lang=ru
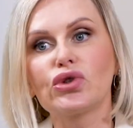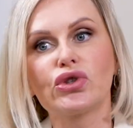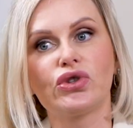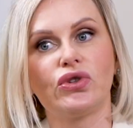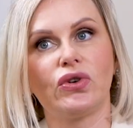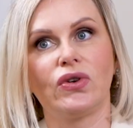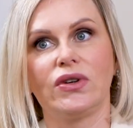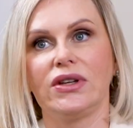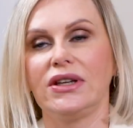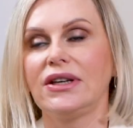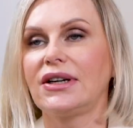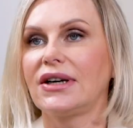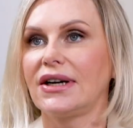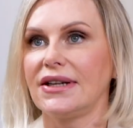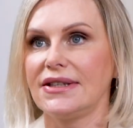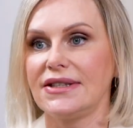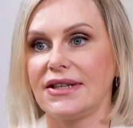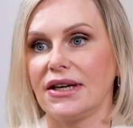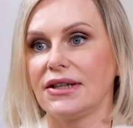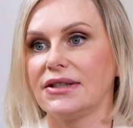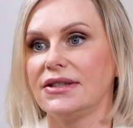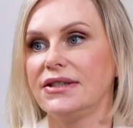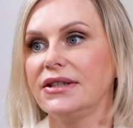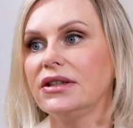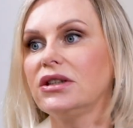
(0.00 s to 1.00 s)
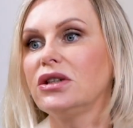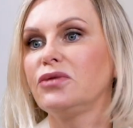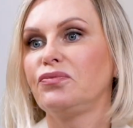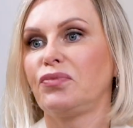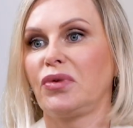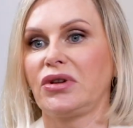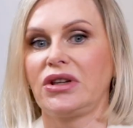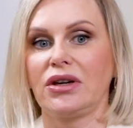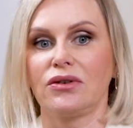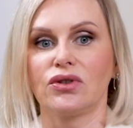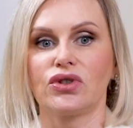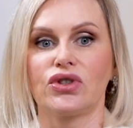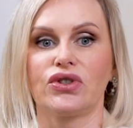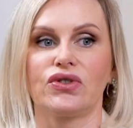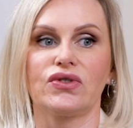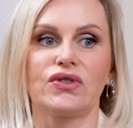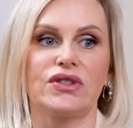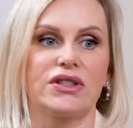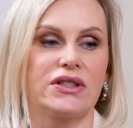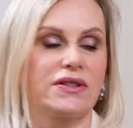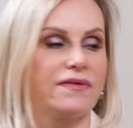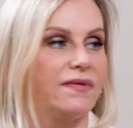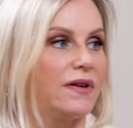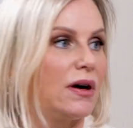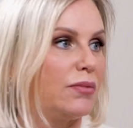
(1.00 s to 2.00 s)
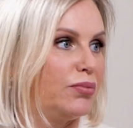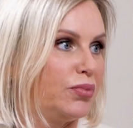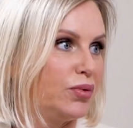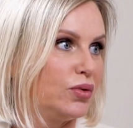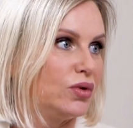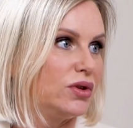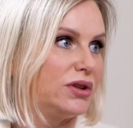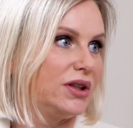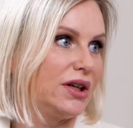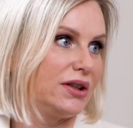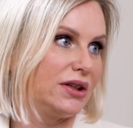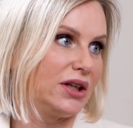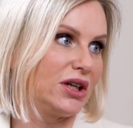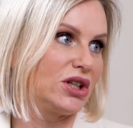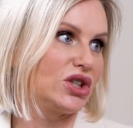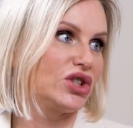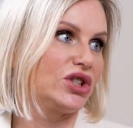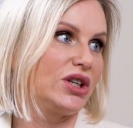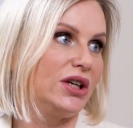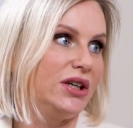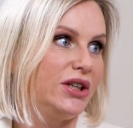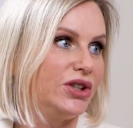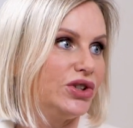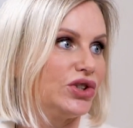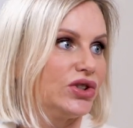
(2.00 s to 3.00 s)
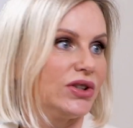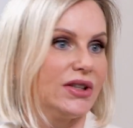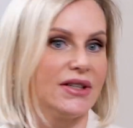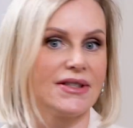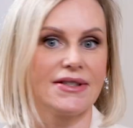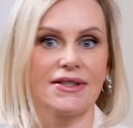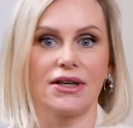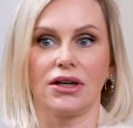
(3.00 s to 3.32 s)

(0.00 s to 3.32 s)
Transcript: что они хотят делать, потому что свобода наша личная